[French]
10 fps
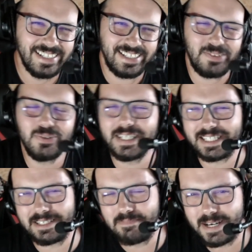tout
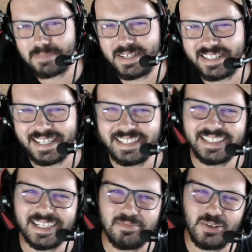ma
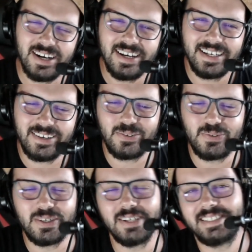spécialité à moi et en
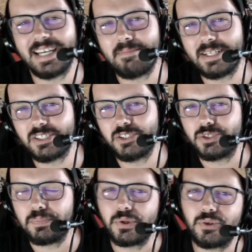tout cas, c'est un match que
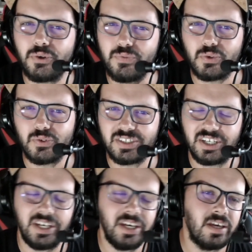je peux que vous
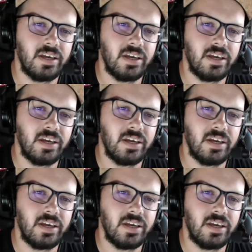conseiller.